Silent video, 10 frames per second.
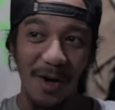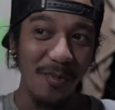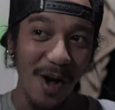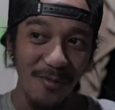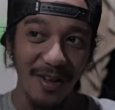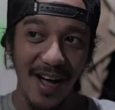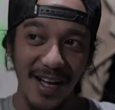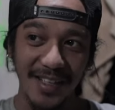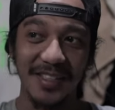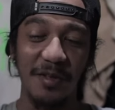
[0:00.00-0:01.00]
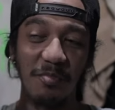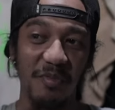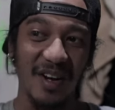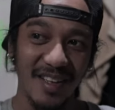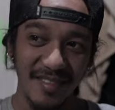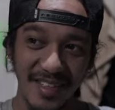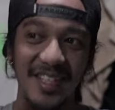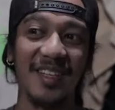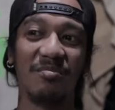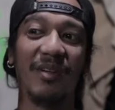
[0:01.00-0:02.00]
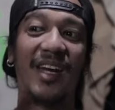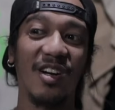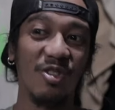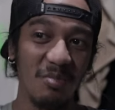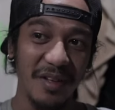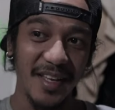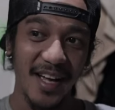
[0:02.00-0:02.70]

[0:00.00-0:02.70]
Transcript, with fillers: sa akong mga vlog siyempre padagon ba